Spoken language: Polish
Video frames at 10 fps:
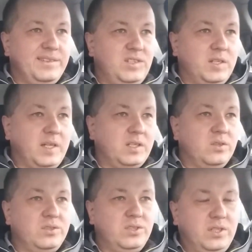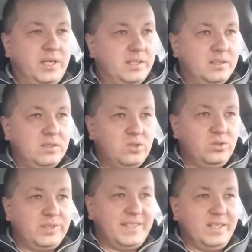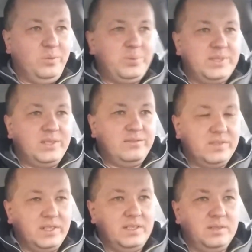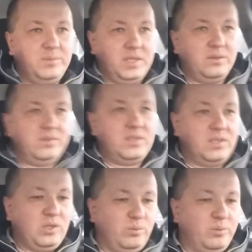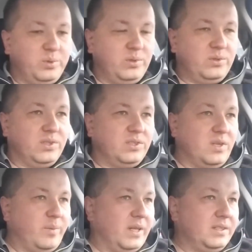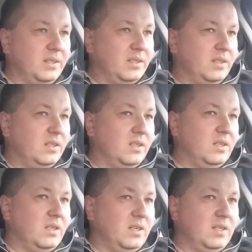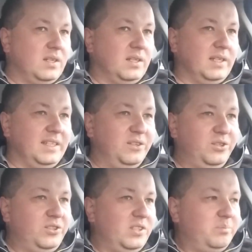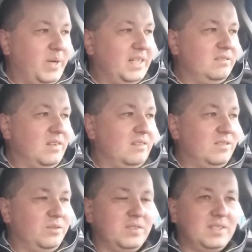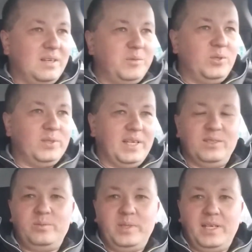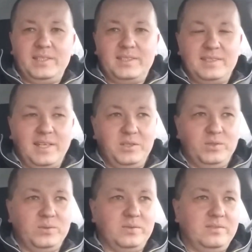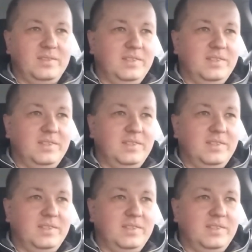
Dzisiaj taki odcinek krótki, opisowy, mianowicie chciałbym poruszyć temat ilości paliwa w nowych samochodach odbieranych z salonu.